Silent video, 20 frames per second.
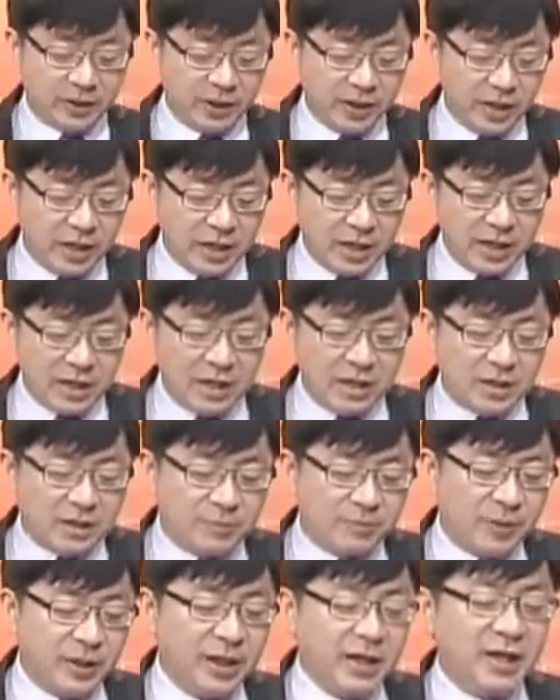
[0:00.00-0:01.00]
TPA。
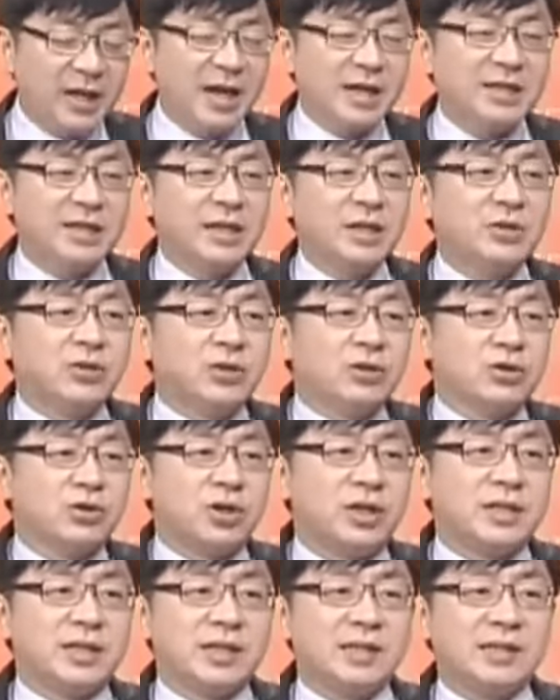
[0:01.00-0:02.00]
PDK 是一种
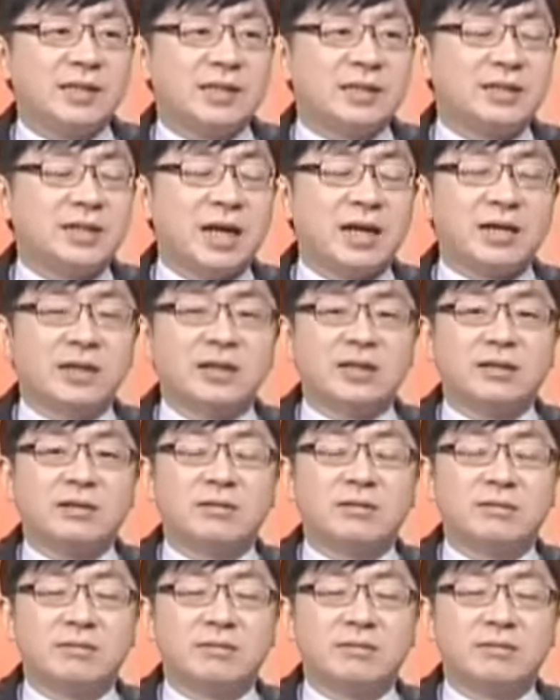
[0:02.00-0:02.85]
全新时代的